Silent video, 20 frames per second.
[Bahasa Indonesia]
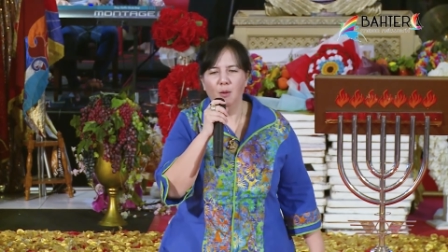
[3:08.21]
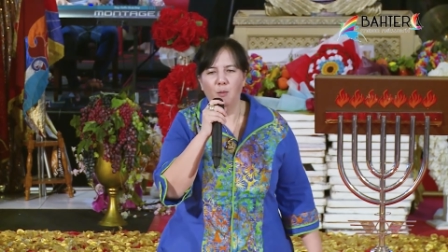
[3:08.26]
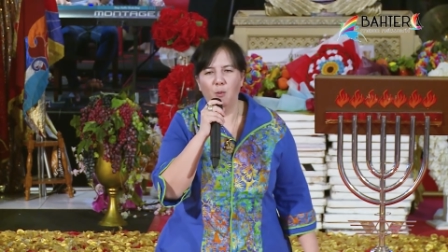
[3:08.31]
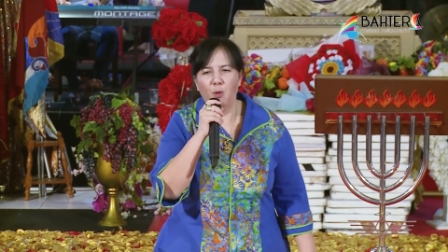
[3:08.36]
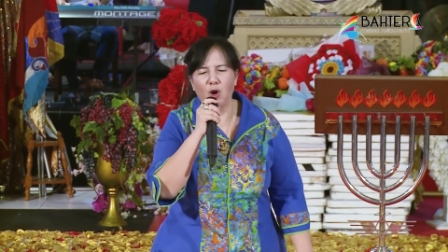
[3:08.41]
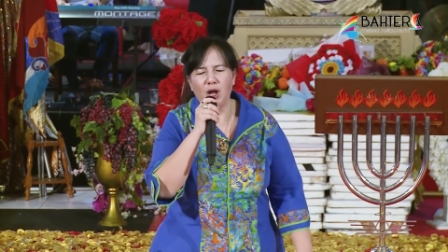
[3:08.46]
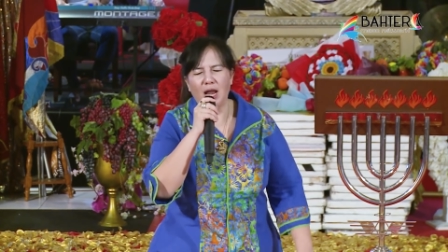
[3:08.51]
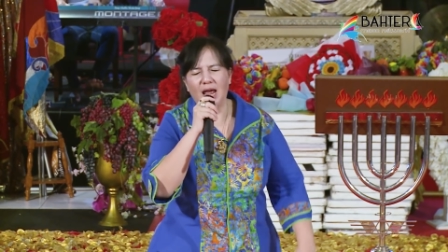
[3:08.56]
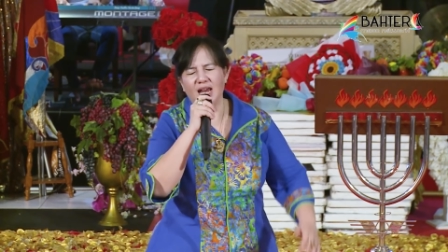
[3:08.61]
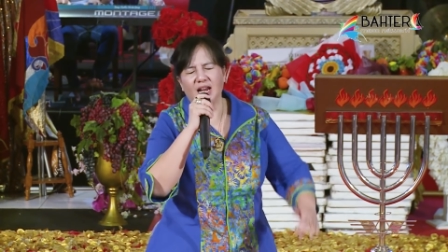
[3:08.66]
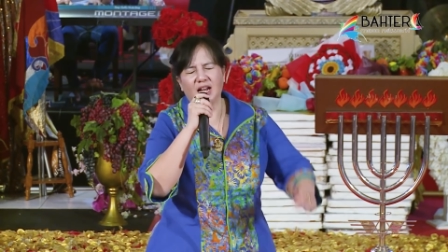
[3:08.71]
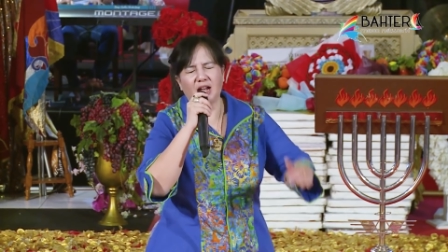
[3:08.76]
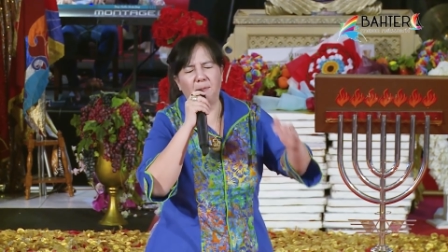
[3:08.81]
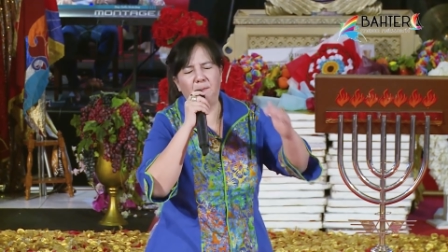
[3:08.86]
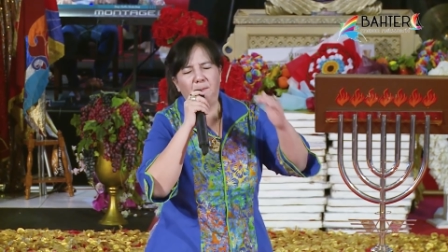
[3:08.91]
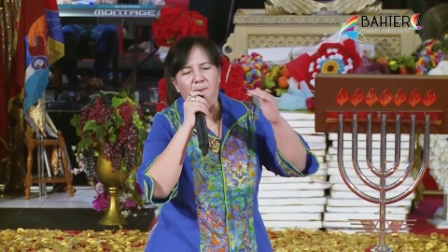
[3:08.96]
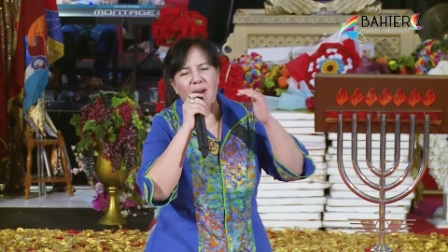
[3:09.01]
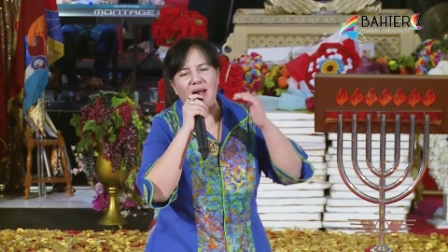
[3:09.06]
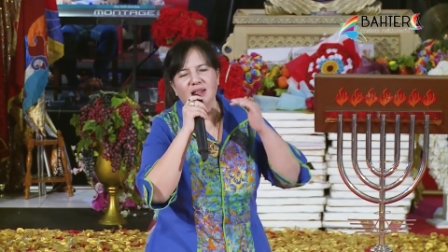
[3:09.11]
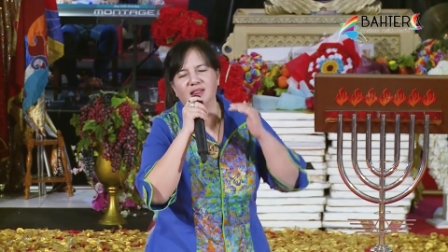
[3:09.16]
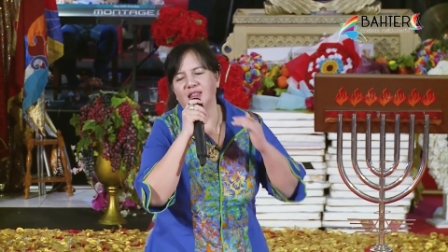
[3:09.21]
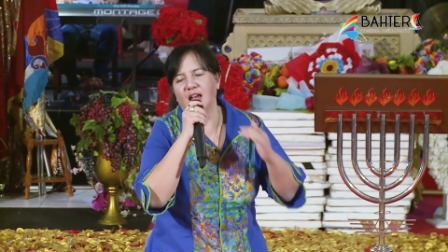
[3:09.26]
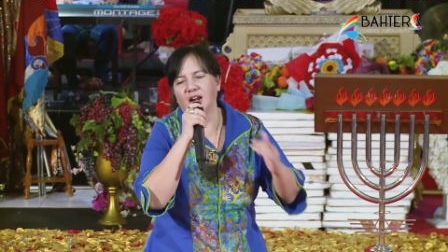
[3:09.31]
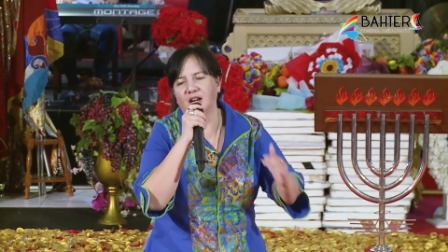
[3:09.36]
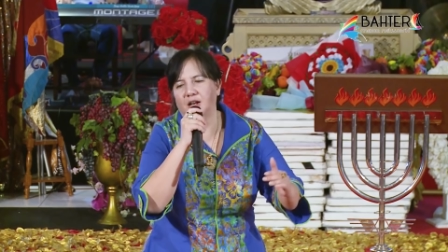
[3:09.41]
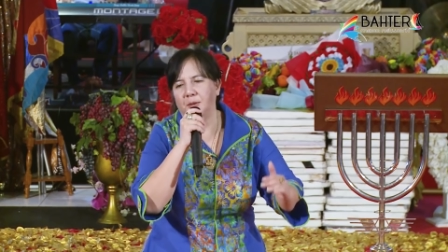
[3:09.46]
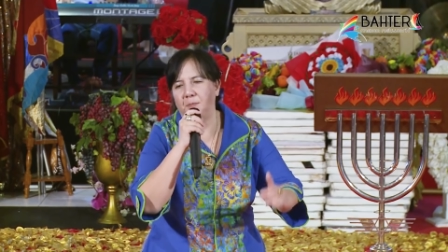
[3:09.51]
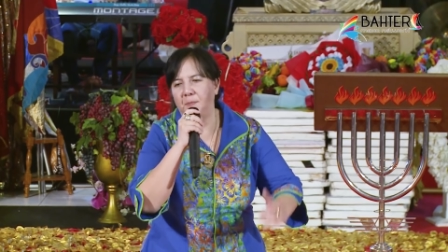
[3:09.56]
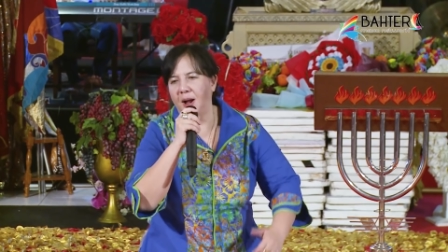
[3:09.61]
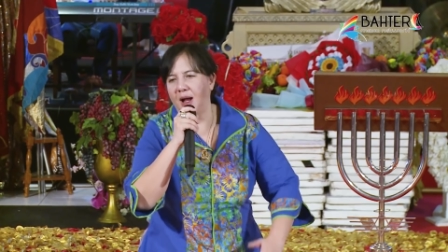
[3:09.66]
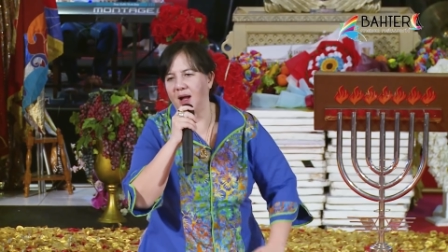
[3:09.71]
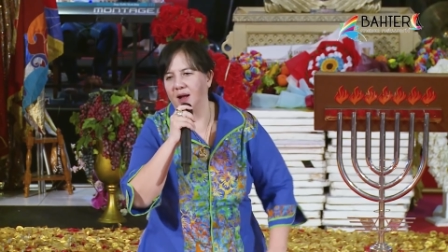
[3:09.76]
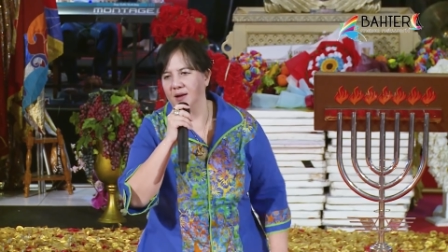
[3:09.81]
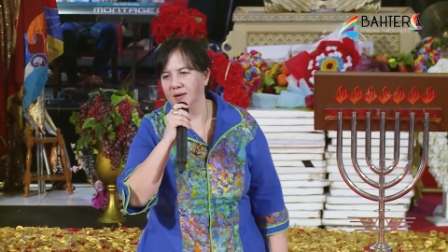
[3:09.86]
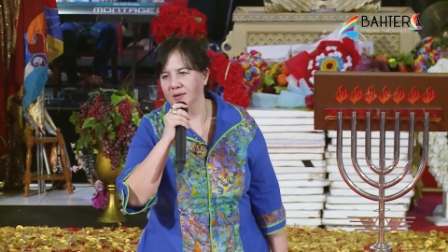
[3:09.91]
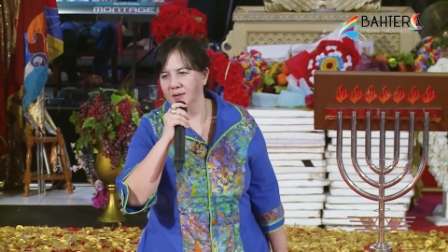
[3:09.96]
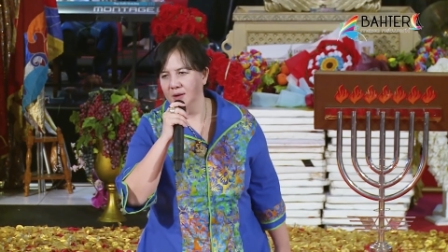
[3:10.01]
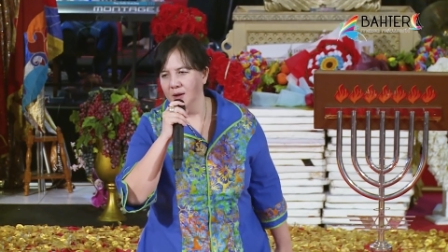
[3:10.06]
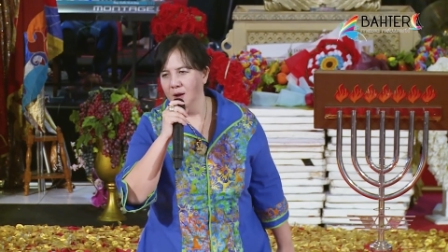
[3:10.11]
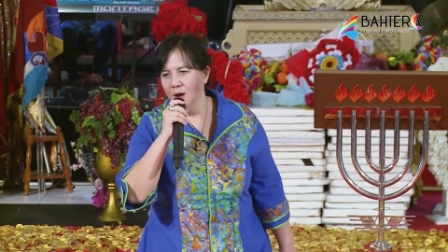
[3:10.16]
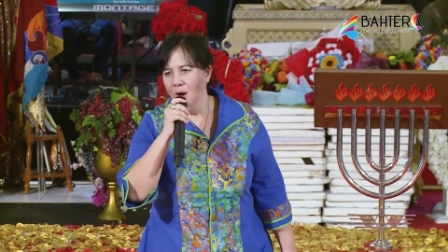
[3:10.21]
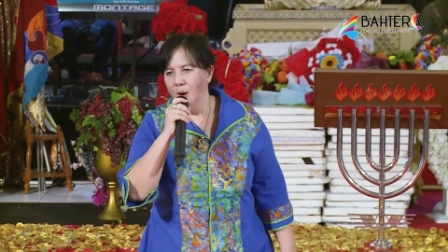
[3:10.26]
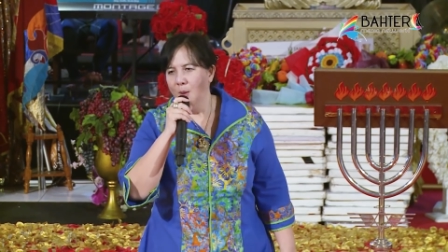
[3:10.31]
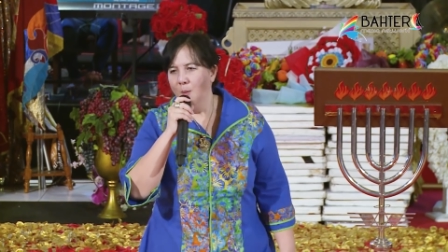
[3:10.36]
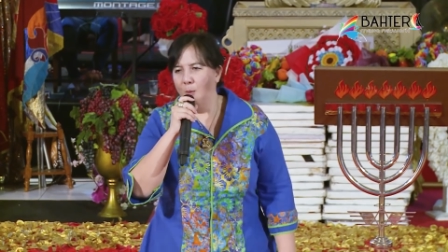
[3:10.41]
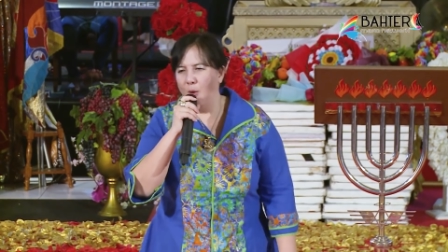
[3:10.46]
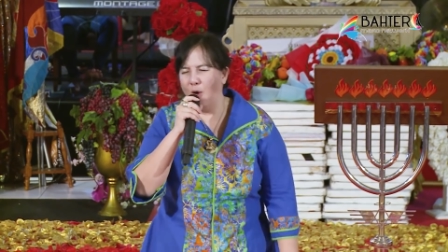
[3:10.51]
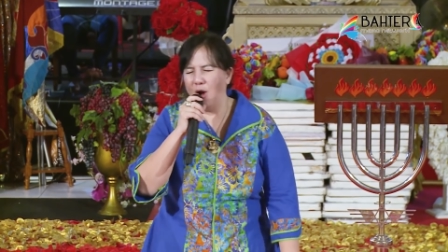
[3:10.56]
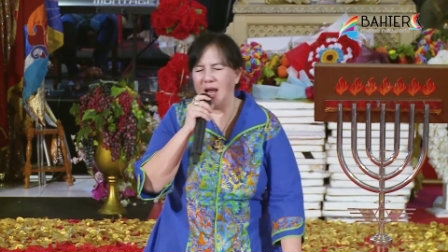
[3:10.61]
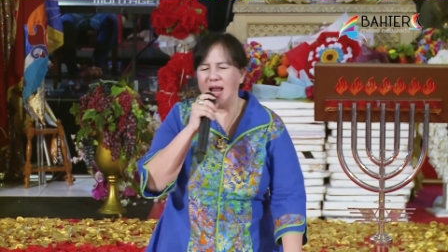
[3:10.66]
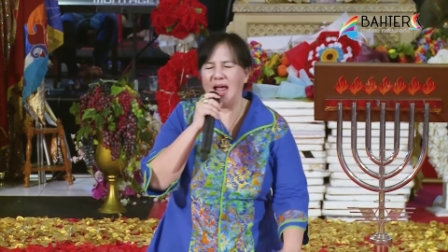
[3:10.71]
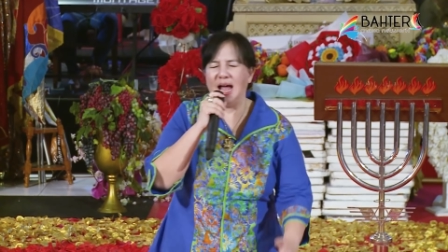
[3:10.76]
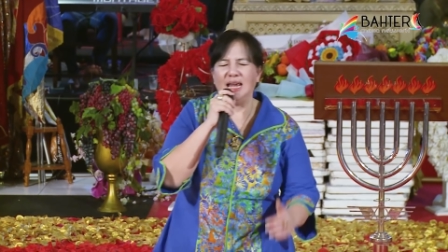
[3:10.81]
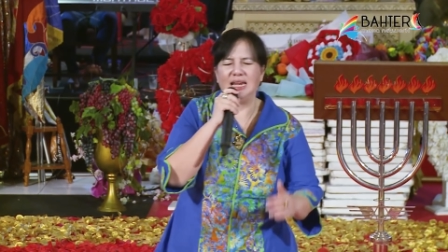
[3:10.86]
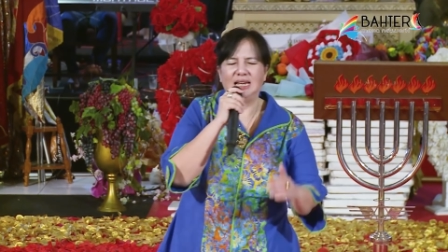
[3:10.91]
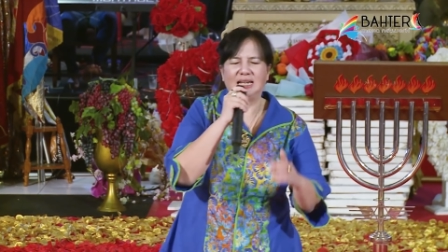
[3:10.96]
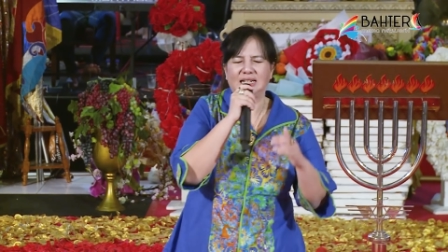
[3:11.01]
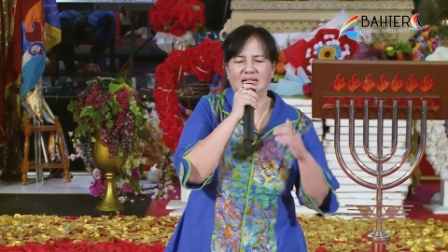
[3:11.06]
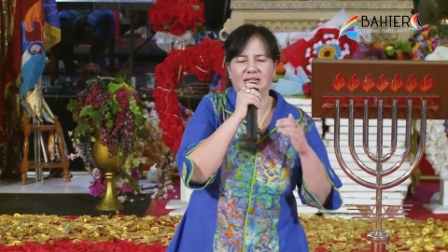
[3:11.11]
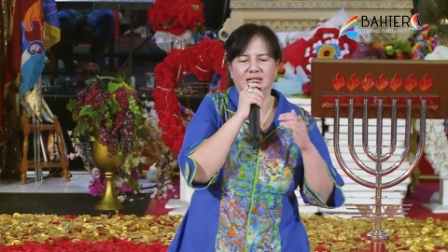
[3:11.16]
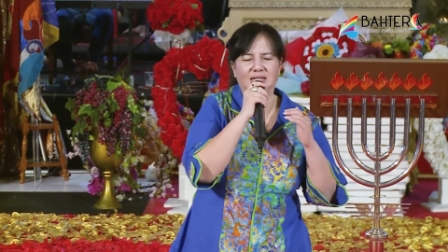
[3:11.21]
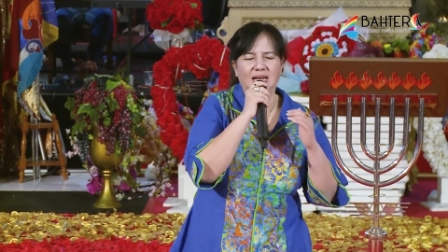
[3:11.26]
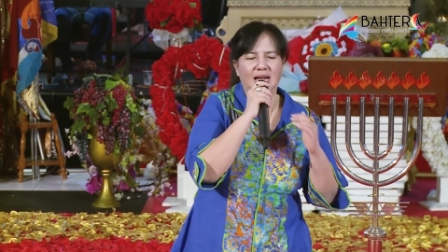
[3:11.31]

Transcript: Mulai ke bantar gebang. Mulai ke